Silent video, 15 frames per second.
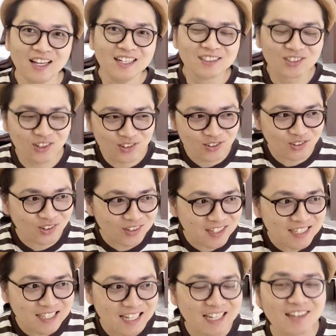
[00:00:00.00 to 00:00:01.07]
その
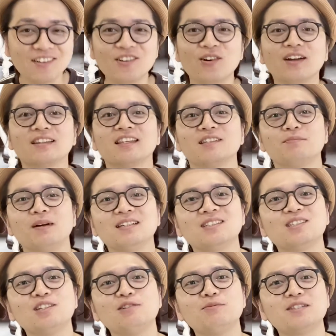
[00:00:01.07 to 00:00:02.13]
時だけは良かったです
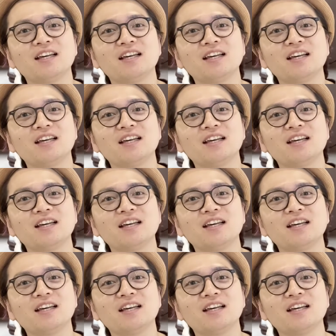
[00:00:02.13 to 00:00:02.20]
バスルーム